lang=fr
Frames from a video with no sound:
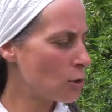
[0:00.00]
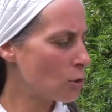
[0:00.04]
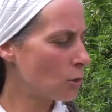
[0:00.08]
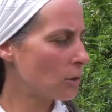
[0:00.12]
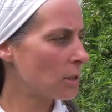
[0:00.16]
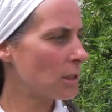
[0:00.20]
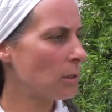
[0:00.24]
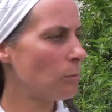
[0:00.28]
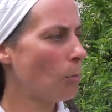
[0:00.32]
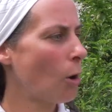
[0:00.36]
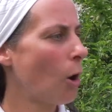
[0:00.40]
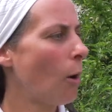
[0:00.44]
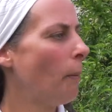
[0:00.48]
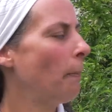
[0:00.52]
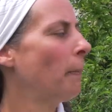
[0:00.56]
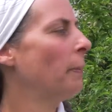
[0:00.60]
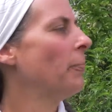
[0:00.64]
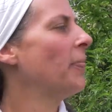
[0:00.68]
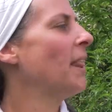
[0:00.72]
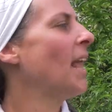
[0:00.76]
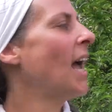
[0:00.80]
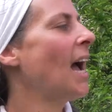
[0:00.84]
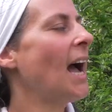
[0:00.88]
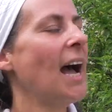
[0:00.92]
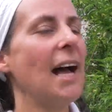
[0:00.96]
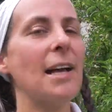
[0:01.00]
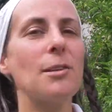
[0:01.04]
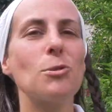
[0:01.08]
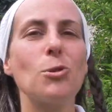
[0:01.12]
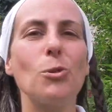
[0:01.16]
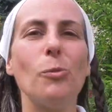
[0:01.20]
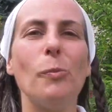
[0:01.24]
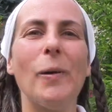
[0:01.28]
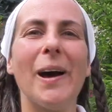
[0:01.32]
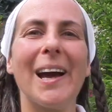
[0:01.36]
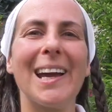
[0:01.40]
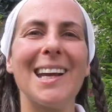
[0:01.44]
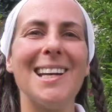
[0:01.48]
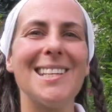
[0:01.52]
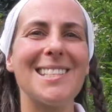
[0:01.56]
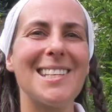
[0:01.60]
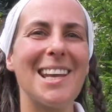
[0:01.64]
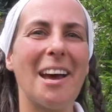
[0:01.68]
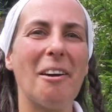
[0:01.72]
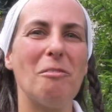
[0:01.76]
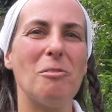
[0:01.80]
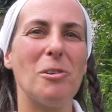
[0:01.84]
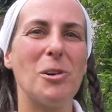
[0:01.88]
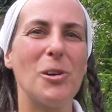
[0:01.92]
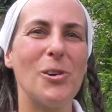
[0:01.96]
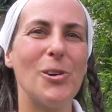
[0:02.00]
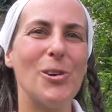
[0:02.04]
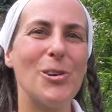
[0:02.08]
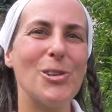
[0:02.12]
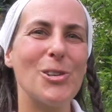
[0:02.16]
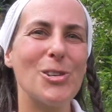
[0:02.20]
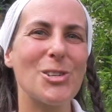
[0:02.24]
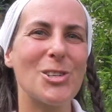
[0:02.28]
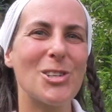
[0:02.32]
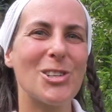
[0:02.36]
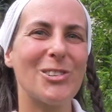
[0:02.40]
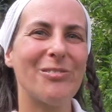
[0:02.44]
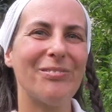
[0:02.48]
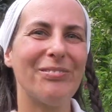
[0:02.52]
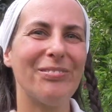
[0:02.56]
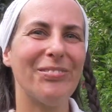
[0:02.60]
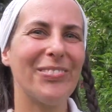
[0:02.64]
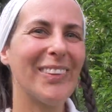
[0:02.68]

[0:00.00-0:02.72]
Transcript: gentiment à son mari, le cerveau gauche,